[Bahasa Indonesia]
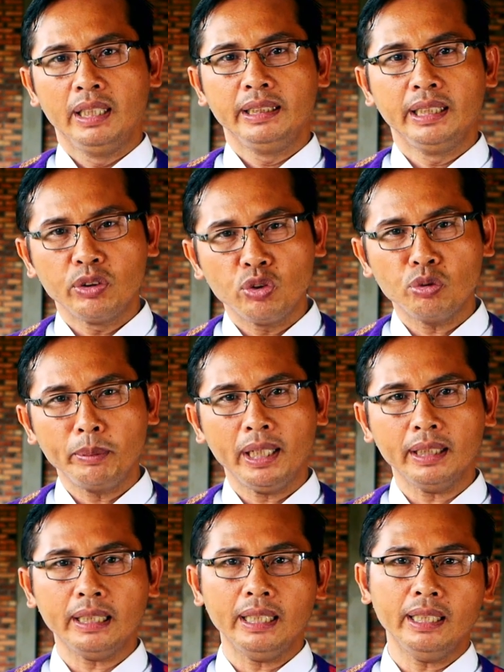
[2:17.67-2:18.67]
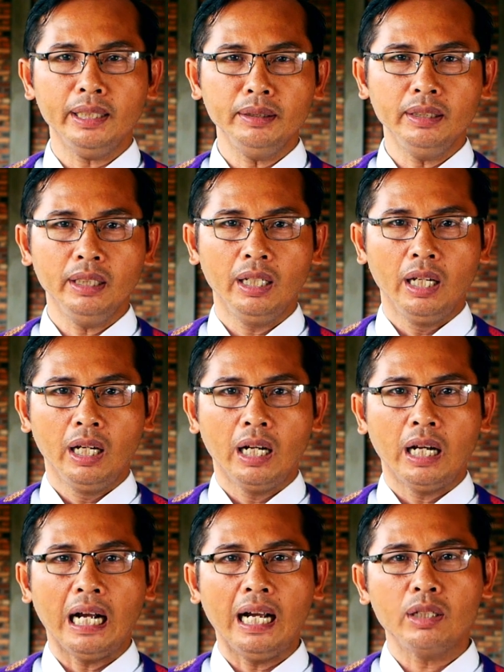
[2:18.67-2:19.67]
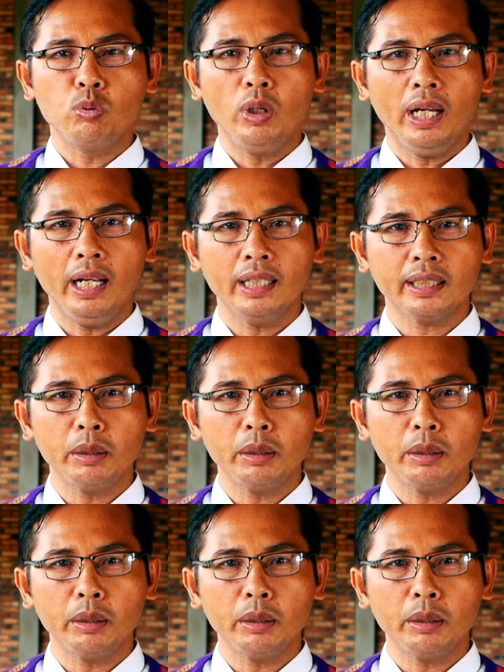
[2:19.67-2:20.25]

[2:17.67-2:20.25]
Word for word: Yesus mengatakan, "Akulah